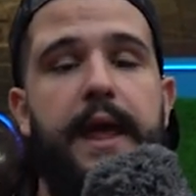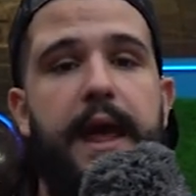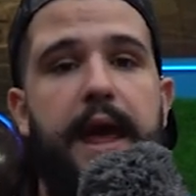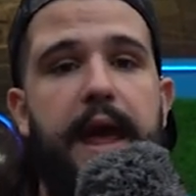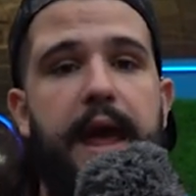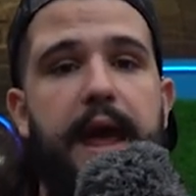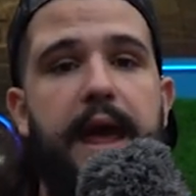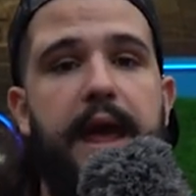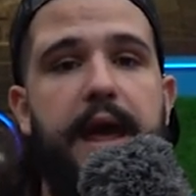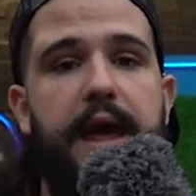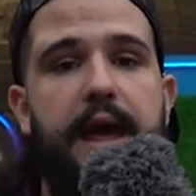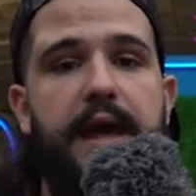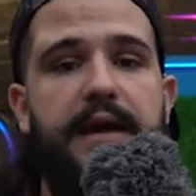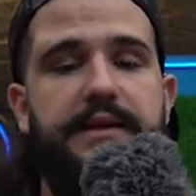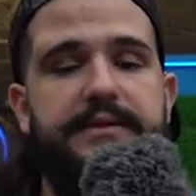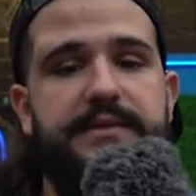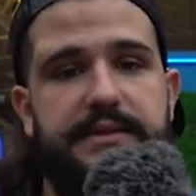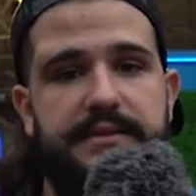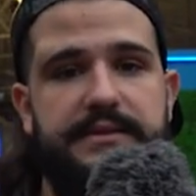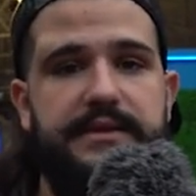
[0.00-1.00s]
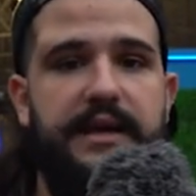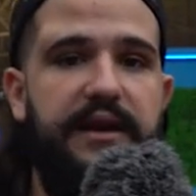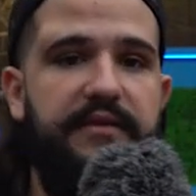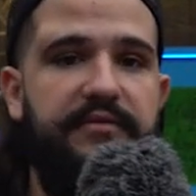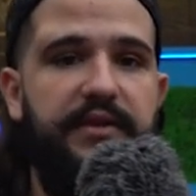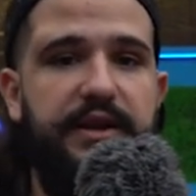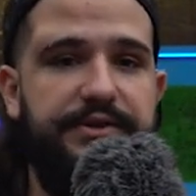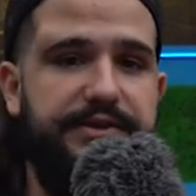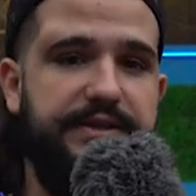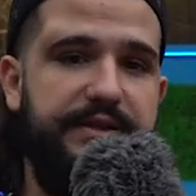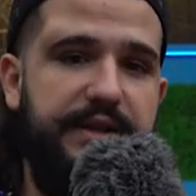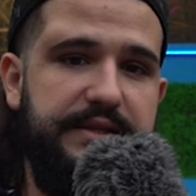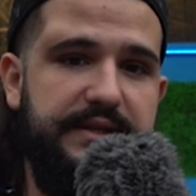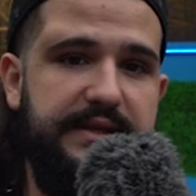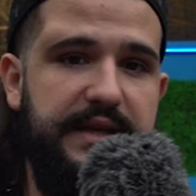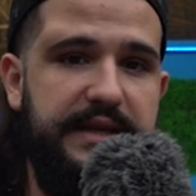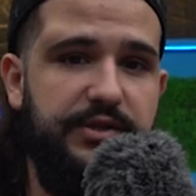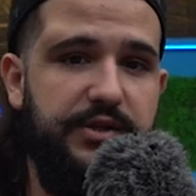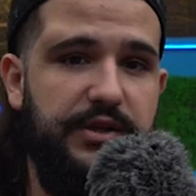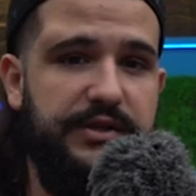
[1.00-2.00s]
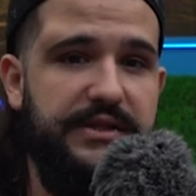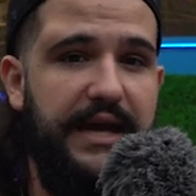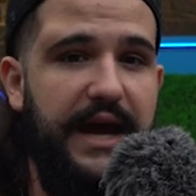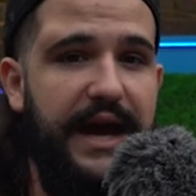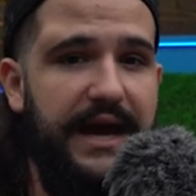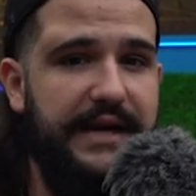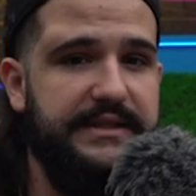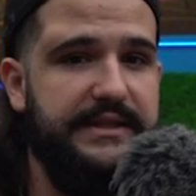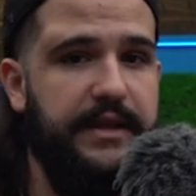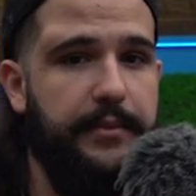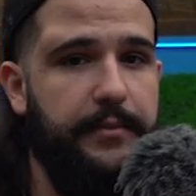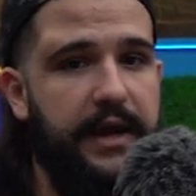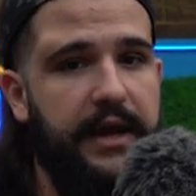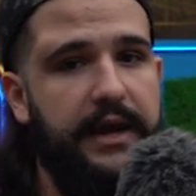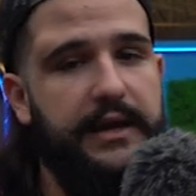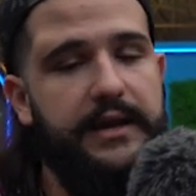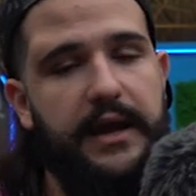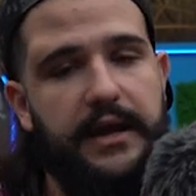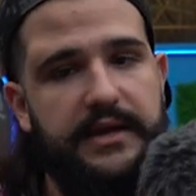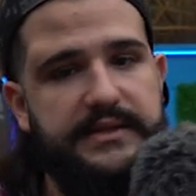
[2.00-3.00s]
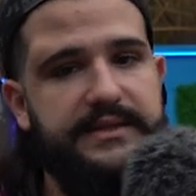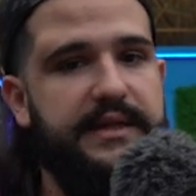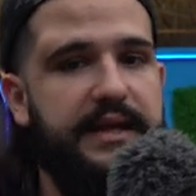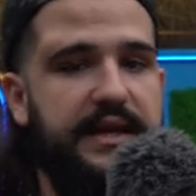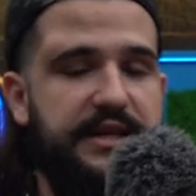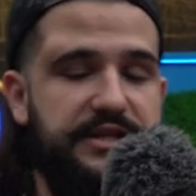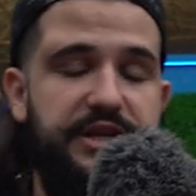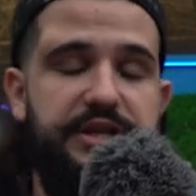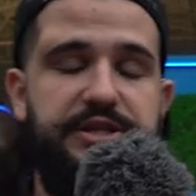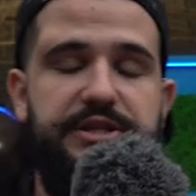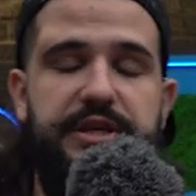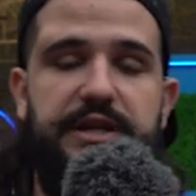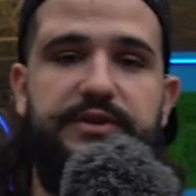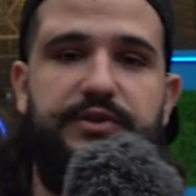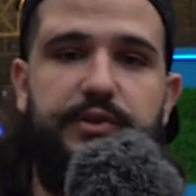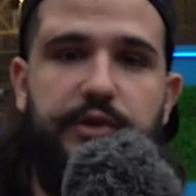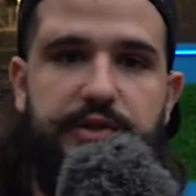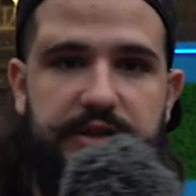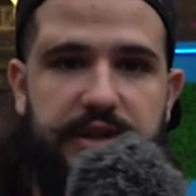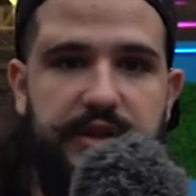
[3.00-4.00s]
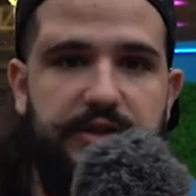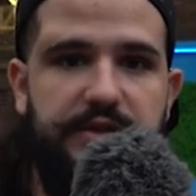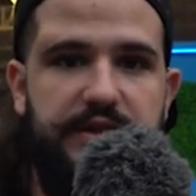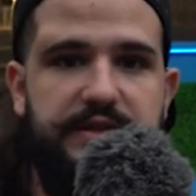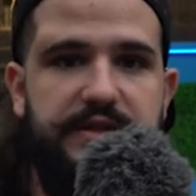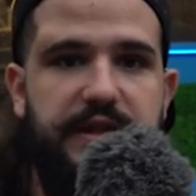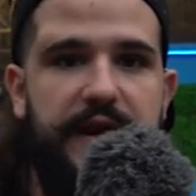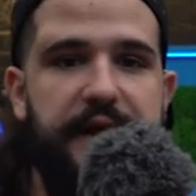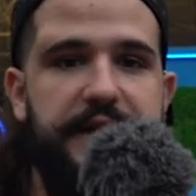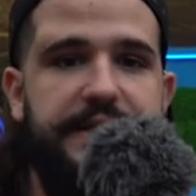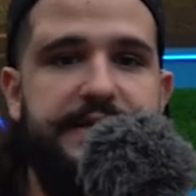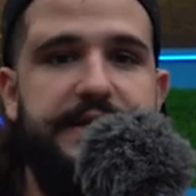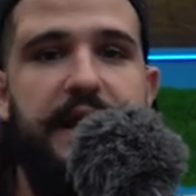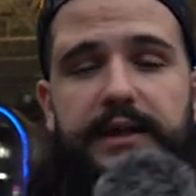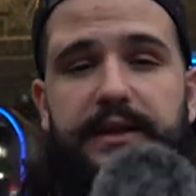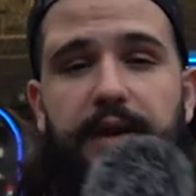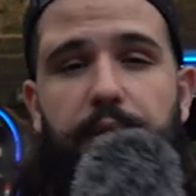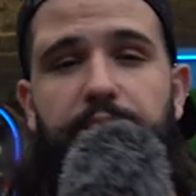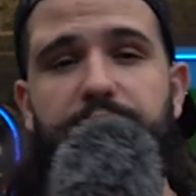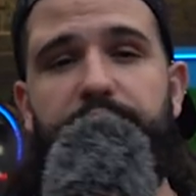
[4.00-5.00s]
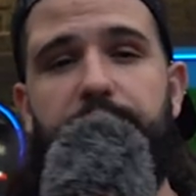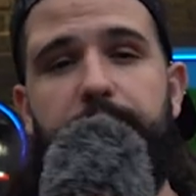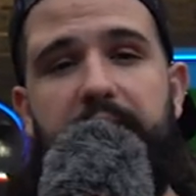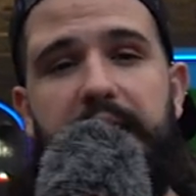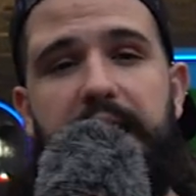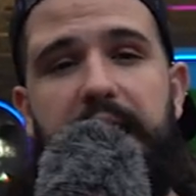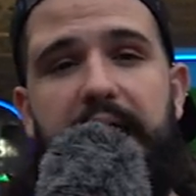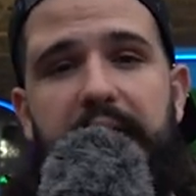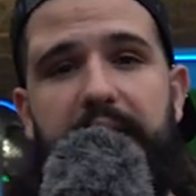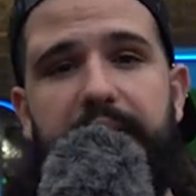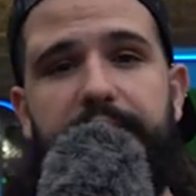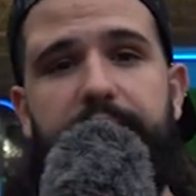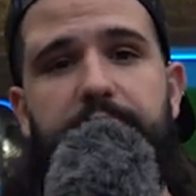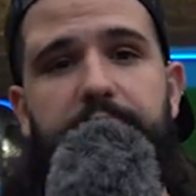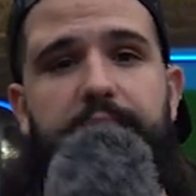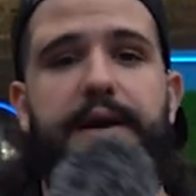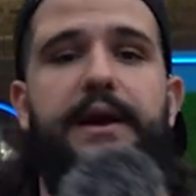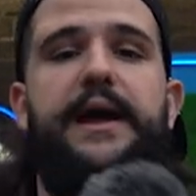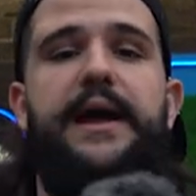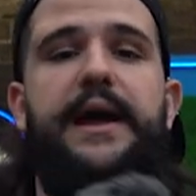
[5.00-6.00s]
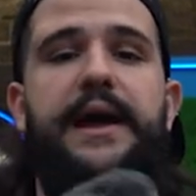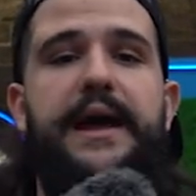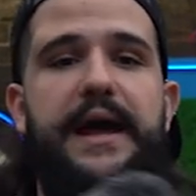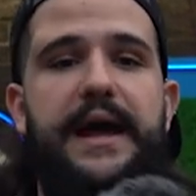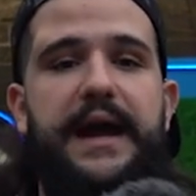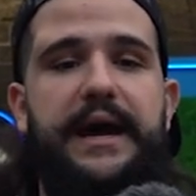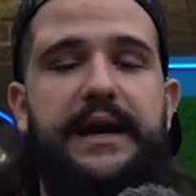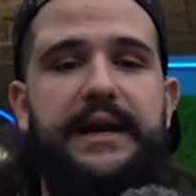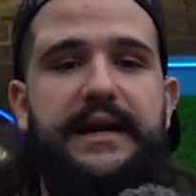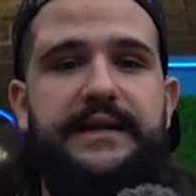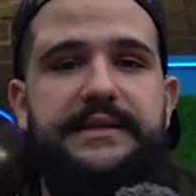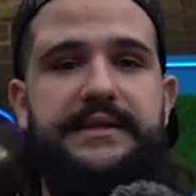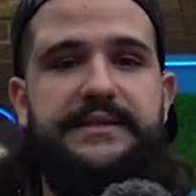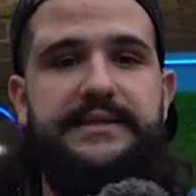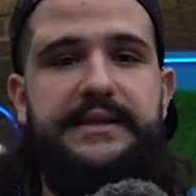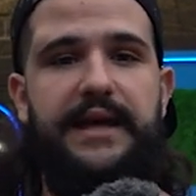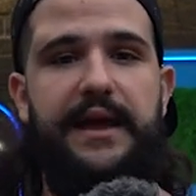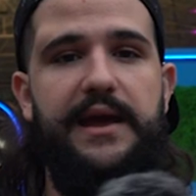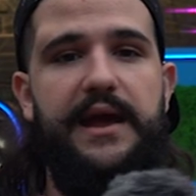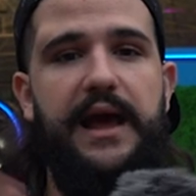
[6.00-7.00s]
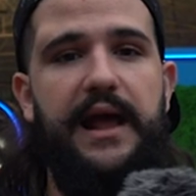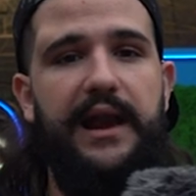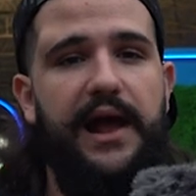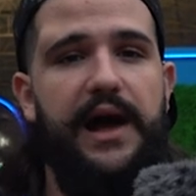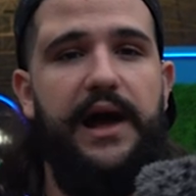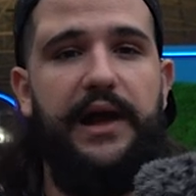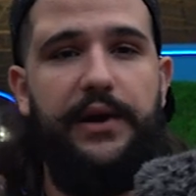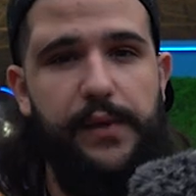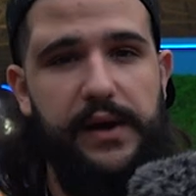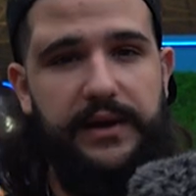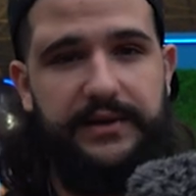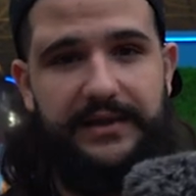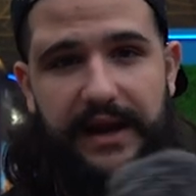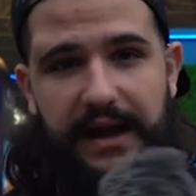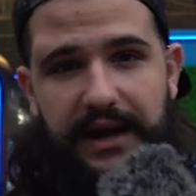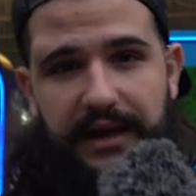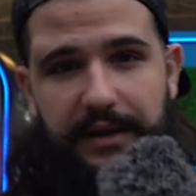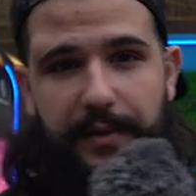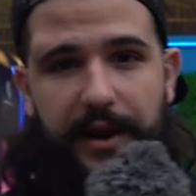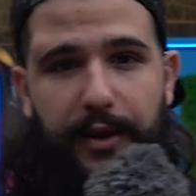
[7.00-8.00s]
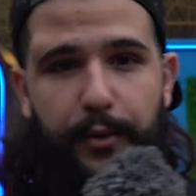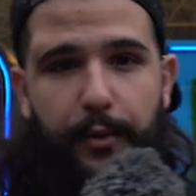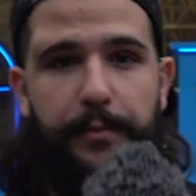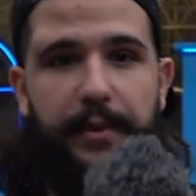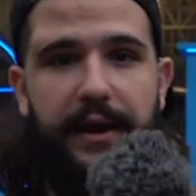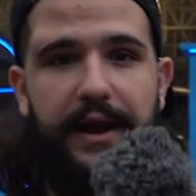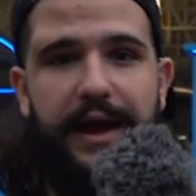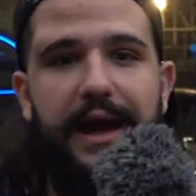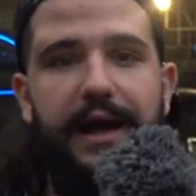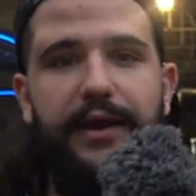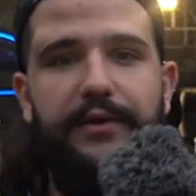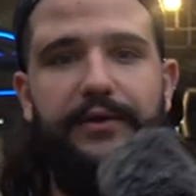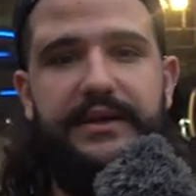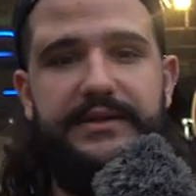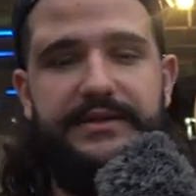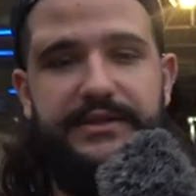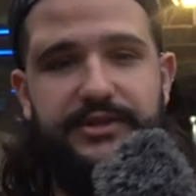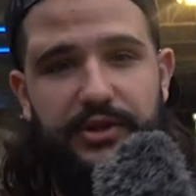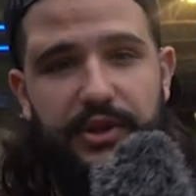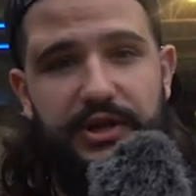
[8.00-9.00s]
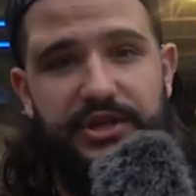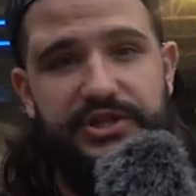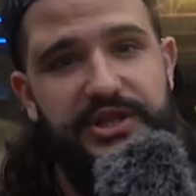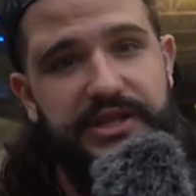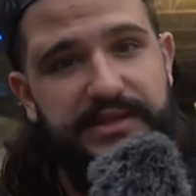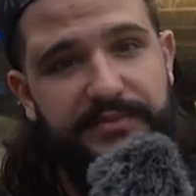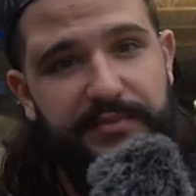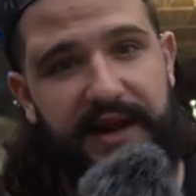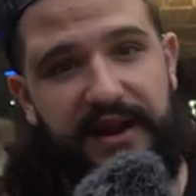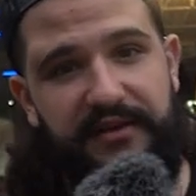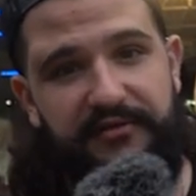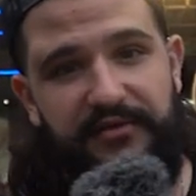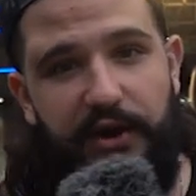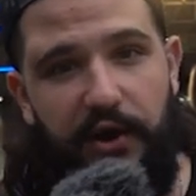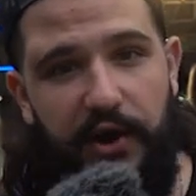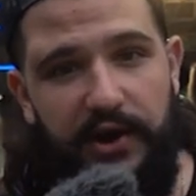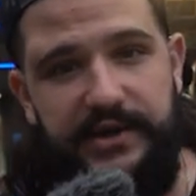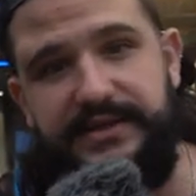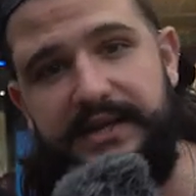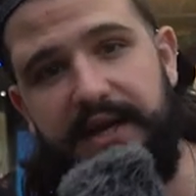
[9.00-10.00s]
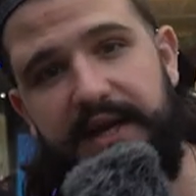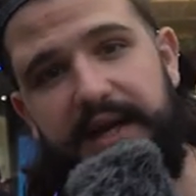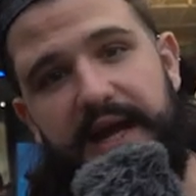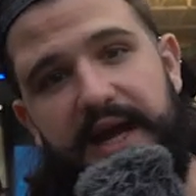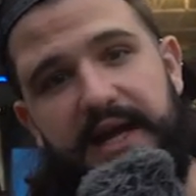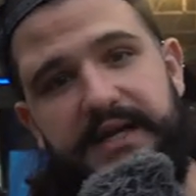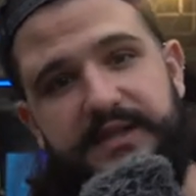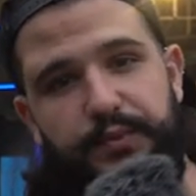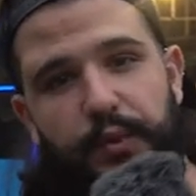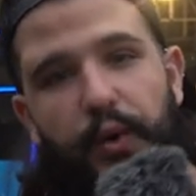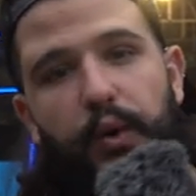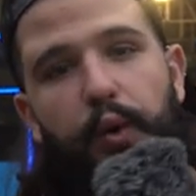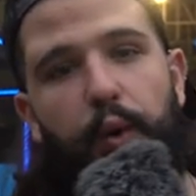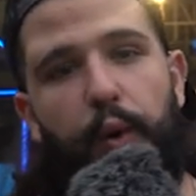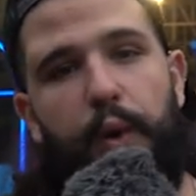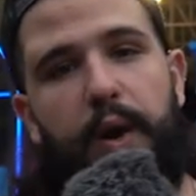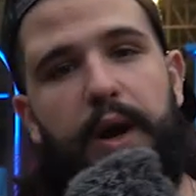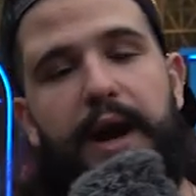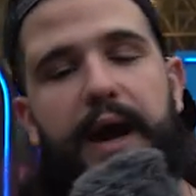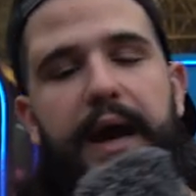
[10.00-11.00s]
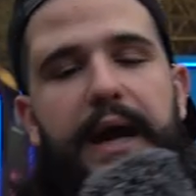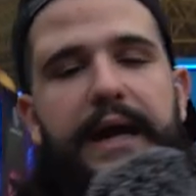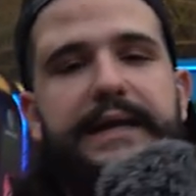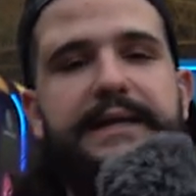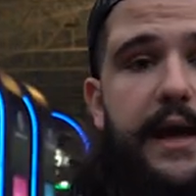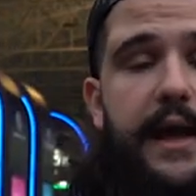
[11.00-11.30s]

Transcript: É, se inscreva nas nossas redes sociais também, né? Siga a gente nas nossas redes sociais. Então, muito obrigado. É, agradecer aí a Lano, o André que me acompanharam nesses dois dias maravilhosos aqui na Expo Ruca.